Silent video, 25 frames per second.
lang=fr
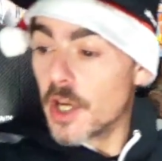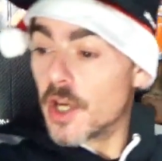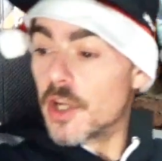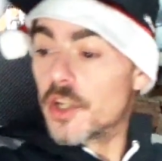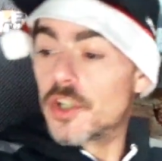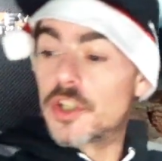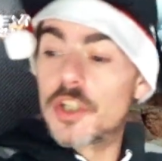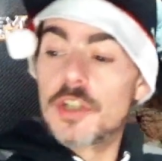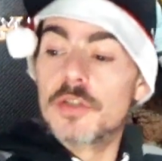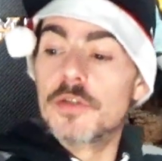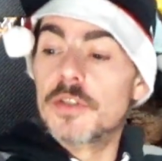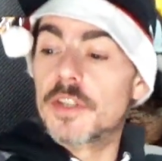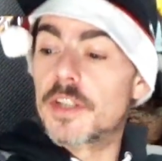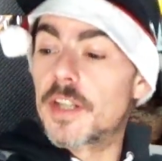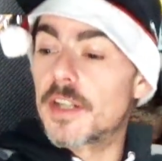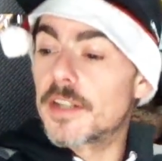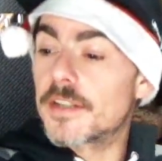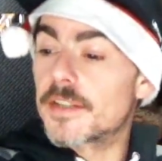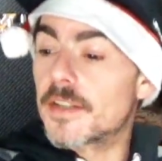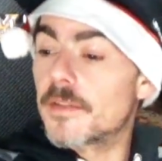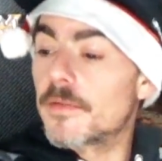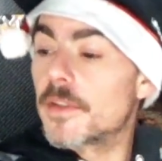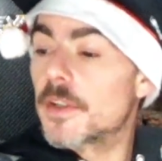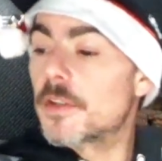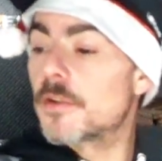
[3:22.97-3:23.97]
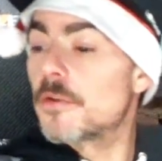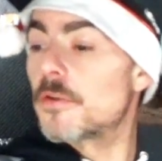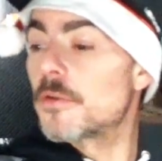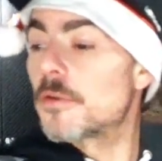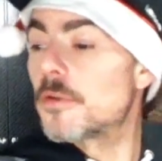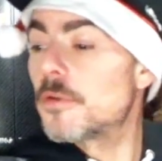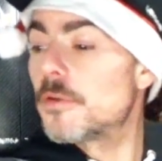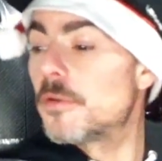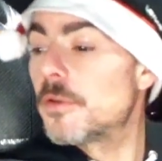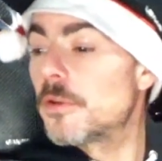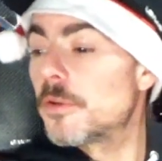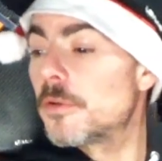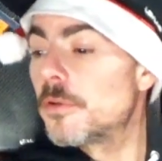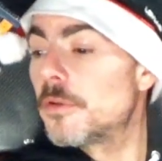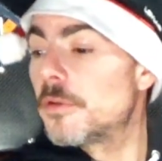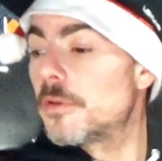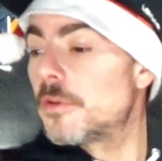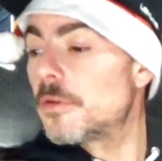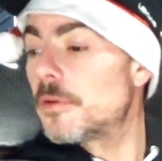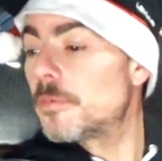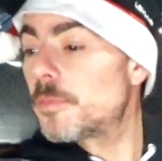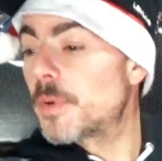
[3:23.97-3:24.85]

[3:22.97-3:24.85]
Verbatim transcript: J'ai une caisse avec encore euh,